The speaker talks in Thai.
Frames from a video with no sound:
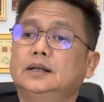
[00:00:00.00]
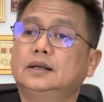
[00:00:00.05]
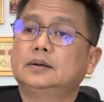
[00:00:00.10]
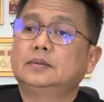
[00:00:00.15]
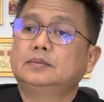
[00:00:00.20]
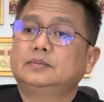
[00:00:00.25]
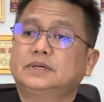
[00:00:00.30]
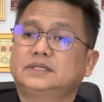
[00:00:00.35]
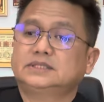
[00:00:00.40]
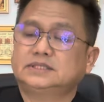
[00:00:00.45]
น
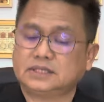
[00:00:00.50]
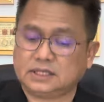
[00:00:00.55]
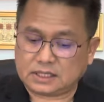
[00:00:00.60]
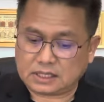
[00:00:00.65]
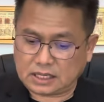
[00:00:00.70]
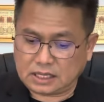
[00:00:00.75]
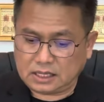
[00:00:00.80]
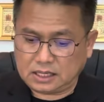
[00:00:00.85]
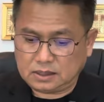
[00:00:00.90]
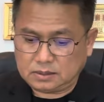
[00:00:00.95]
มัส
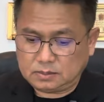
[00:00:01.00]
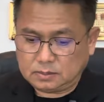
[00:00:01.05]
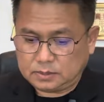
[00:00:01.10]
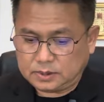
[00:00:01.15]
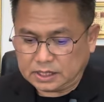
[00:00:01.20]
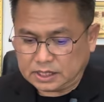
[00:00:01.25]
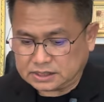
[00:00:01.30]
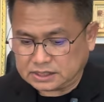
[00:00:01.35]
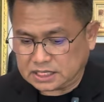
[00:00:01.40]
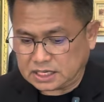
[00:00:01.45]
การ พ
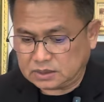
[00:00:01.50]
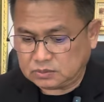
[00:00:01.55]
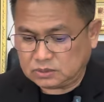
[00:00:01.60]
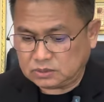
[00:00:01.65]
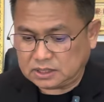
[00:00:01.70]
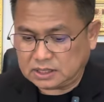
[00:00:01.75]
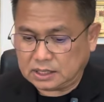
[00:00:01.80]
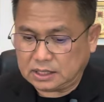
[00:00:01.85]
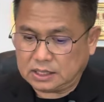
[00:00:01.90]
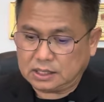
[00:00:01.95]
ระอาจารย์
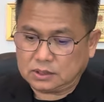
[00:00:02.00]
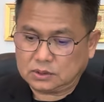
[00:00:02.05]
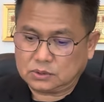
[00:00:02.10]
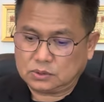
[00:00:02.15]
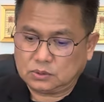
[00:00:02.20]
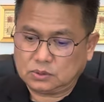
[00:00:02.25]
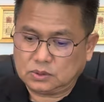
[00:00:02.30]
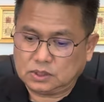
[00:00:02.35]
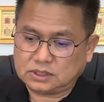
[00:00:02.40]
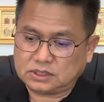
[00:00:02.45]
วันทาค
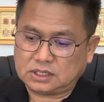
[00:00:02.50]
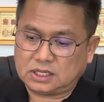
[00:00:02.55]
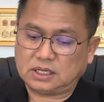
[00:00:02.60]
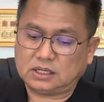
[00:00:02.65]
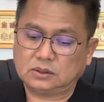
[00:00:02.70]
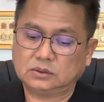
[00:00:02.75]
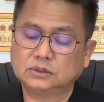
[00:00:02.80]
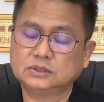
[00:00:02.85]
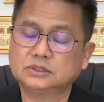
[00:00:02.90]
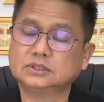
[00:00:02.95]
รูอาจาร
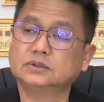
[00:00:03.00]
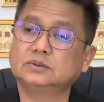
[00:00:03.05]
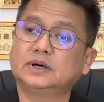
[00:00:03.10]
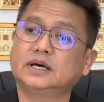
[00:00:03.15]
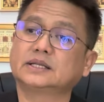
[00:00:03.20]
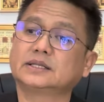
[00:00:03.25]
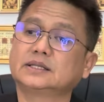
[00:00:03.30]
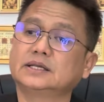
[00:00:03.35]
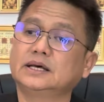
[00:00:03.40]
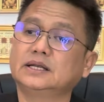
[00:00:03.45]
ย์อรุณสวั
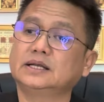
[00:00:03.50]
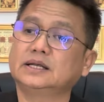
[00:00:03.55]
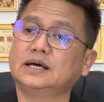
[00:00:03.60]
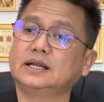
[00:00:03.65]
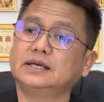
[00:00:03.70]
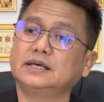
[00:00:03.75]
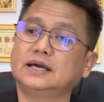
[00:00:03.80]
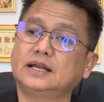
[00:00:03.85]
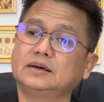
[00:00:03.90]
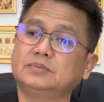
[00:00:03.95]
สดิ์ท่านกั
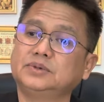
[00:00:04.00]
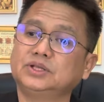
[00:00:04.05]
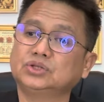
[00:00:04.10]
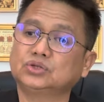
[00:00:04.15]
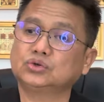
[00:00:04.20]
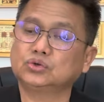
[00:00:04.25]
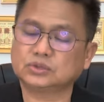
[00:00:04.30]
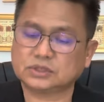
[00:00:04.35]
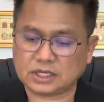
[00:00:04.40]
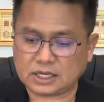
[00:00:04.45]
ลยาณมิต
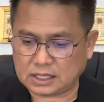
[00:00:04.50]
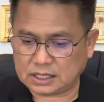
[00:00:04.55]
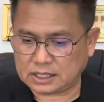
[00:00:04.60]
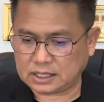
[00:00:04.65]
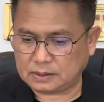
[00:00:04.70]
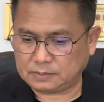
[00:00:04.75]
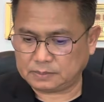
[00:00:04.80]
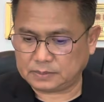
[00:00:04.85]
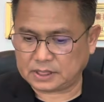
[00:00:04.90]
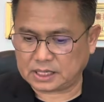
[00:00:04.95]
รทุกท่านนะ
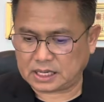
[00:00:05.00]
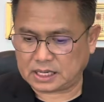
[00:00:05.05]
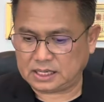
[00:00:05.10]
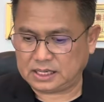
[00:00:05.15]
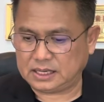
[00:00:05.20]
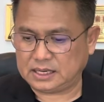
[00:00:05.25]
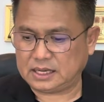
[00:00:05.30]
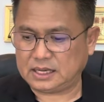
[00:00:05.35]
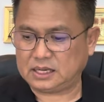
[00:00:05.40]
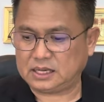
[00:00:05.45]
ครับการ
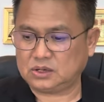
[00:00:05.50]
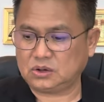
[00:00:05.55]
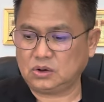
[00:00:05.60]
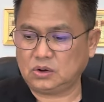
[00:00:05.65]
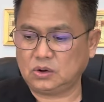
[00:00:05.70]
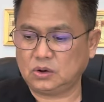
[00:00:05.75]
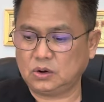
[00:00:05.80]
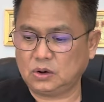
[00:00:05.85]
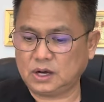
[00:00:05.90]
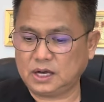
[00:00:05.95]
ใด ๆ ก็
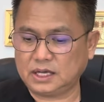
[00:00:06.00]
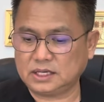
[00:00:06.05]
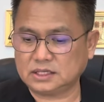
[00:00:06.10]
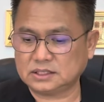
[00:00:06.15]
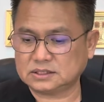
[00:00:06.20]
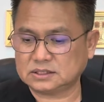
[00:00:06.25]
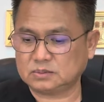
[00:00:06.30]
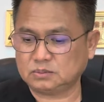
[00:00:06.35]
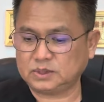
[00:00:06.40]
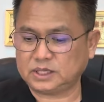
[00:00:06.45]
ขอให้
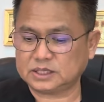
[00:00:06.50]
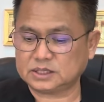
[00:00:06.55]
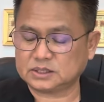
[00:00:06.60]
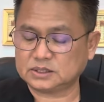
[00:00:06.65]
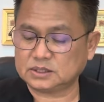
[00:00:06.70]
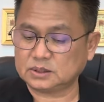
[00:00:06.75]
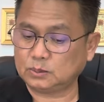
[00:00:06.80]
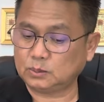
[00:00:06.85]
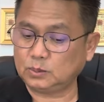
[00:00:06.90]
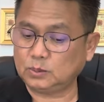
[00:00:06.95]
สำเร็จ
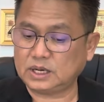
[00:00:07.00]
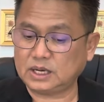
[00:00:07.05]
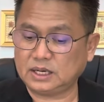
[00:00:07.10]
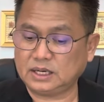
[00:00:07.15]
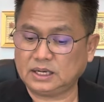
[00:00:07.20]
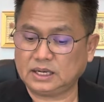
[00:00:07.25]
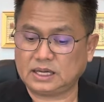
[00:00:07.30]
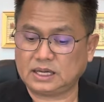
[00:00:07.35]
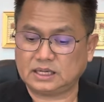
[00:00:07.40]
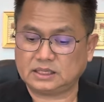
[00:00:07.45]
สมหวัง
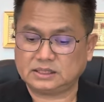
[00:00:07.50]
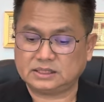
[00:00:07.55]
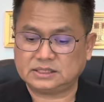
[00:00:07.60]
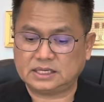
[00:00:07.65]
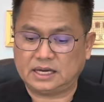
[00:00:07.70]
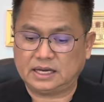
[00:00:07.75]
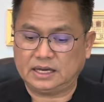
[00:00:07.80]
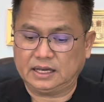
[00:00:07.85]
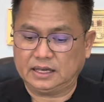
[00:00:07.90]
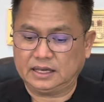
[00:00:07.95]
ดัง
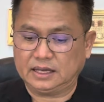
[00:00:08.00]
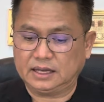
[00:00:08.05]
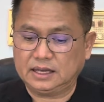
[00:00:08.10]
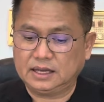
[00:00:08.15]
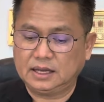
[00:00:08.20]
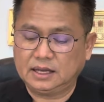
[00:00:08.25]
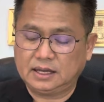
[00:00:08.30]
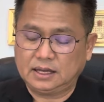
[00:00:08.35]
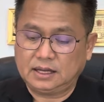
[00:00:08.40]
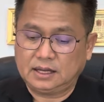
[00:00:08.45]
ใจ
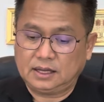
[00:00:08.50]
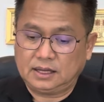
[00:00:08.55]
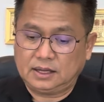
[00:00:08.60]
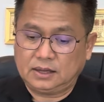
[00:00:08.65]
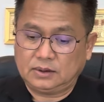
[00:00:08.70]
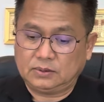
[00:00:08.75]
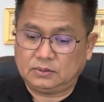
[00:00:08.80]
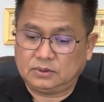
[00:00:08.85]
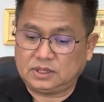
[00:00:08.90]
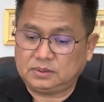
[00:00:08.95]

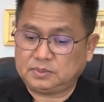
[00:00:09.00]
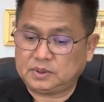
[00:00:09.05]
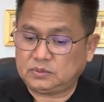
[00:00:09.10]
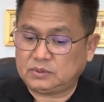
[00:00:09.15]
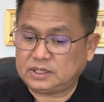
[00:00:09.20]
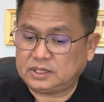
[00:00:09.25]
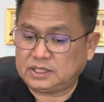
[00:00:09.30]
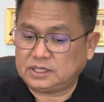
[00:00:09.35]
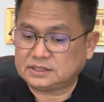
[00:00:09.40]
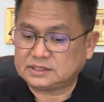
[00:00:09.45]
วันนี้เป็น
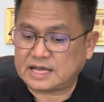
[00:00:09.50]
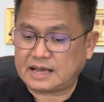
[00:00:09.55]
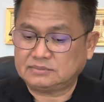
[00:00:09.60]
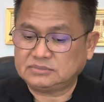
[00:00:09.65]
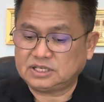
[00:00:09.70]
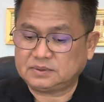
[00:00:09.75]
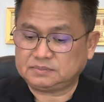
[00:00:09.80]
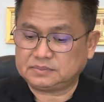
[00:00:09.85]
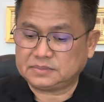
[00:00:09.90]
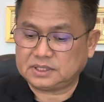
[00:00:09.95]
วันที่
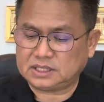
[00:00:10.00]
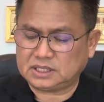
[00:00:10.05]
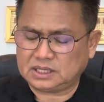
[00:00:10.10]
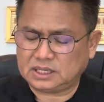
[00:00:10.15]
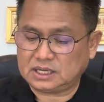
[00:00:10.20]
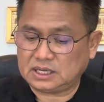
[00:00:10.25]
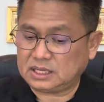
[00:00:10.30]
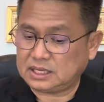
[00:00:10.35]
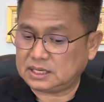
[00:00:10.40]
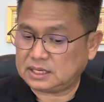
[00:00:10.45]
31
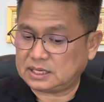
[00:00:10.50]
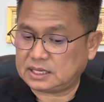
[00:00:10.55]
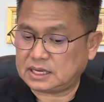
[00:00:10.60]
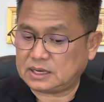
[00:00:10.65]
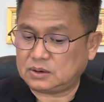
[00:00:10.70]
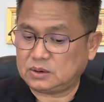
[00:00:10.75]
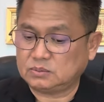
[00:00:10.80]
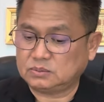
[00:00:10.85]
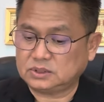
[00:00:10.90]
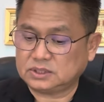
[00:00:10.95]
กรกฎา
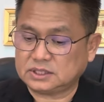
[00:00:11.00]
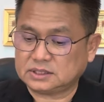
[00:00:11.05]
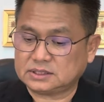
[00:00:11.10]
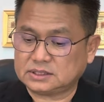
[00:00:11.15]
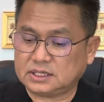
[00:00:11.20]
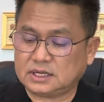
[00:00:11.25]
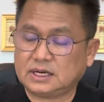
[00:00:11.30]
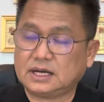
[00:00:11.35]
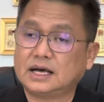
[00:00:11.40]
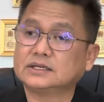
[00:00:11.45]
คมพุทธ
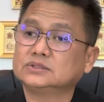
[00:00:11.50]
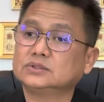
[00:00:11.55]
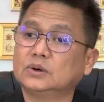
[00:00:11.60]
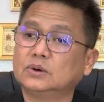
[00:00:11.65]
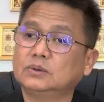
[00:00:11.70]
ศักราช